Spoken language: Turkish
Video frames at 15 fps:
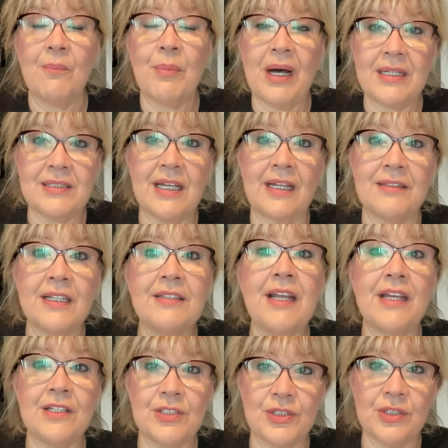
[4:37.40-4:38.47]
Bazen de
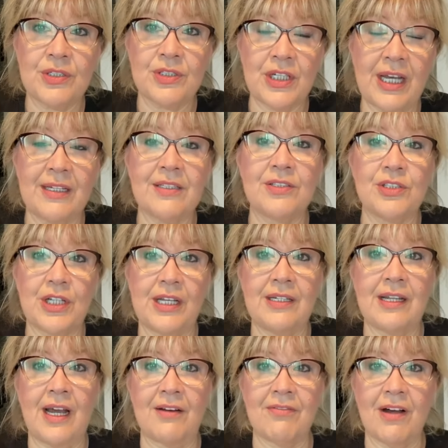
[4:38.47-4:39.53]
değiştireceğiniz
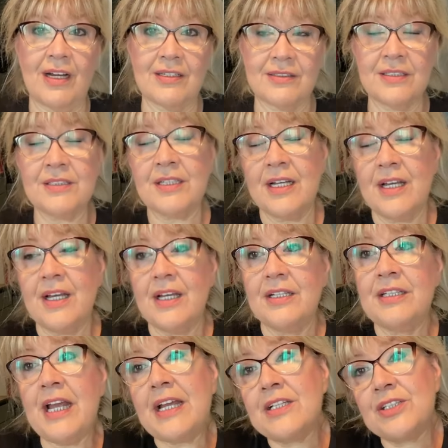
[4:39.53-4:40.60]
şeyler vardır.
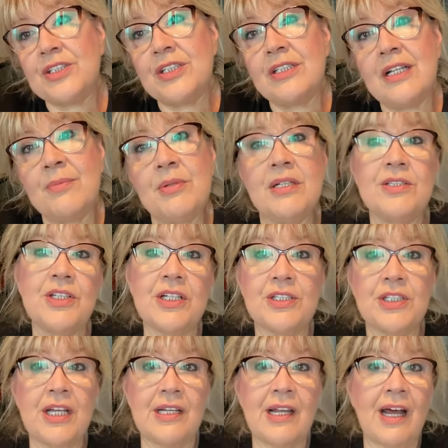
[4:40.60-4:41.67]
Değiştirilebilecek
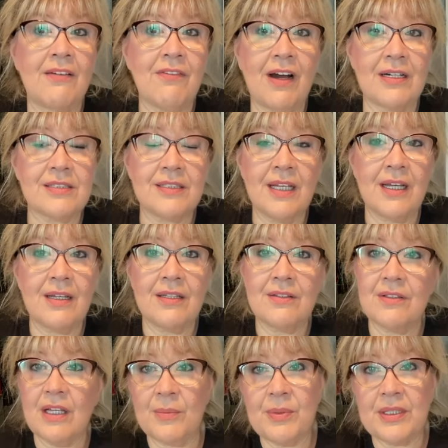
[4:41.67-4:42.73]
şeyler varsa
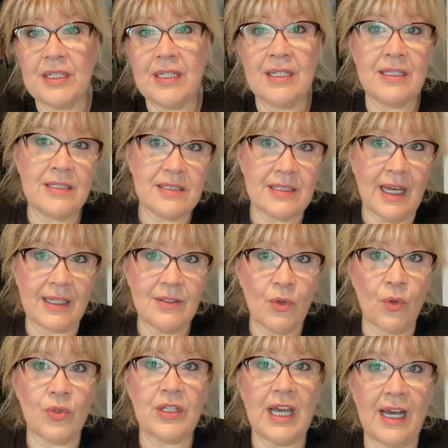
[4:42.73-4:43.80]
tabii ki insan
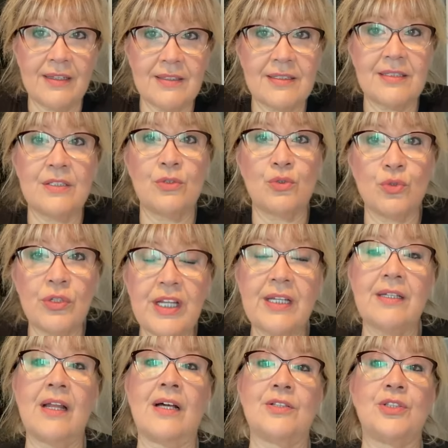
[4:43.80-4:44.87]
o kendisini
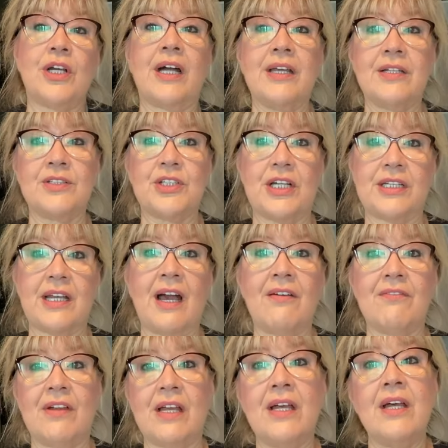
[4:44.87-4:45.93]
sürekli aşağıya
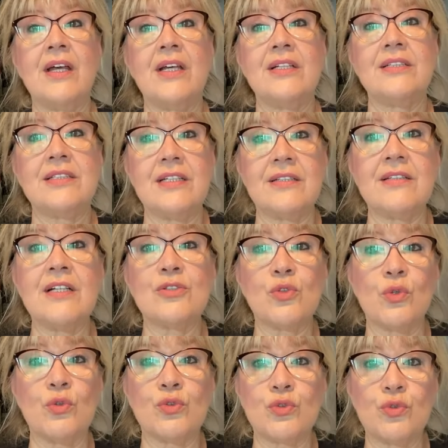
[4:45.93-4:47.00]
çeken ve stres
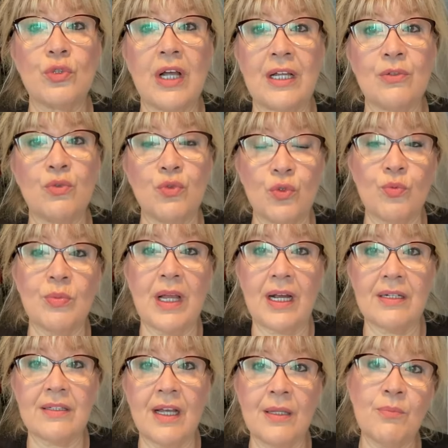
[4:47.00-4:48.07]
oluşturan
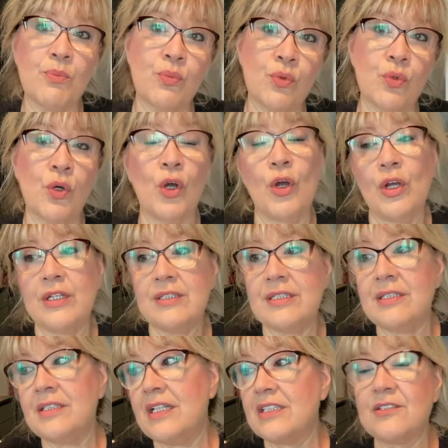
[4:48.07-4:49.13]
durumlardan bu
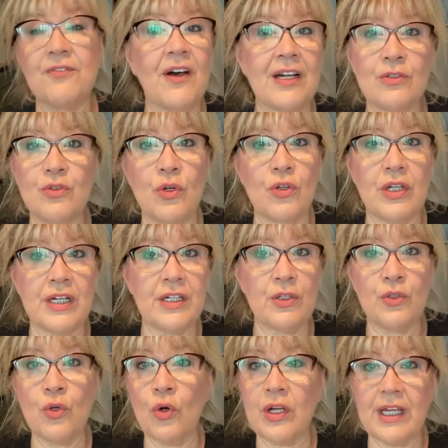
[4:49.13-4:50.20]
stres
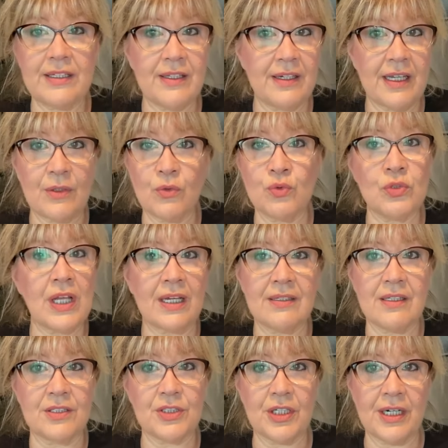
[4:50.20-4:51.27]
faktörlerini yok ederek,
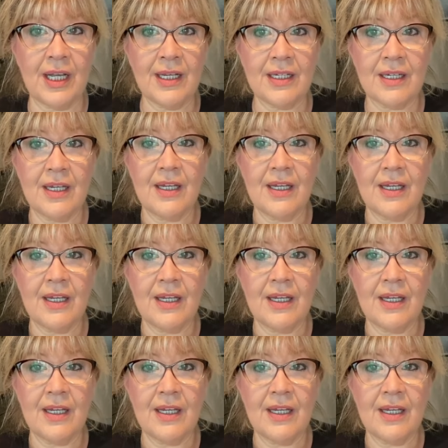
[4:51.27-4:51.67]
uzaklaşarak